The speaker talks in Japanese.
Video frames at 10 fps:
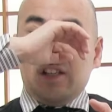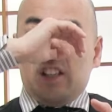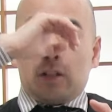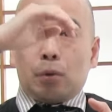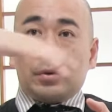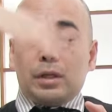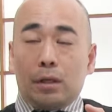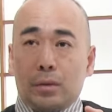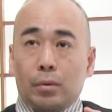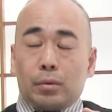え朝
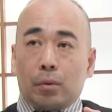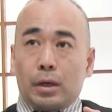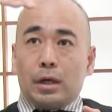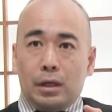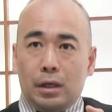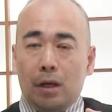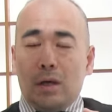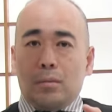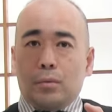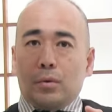鮮の隣に、
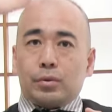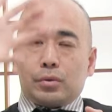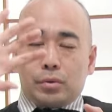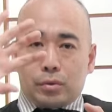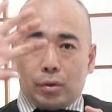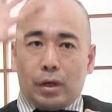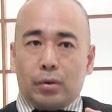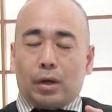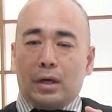もうソ連の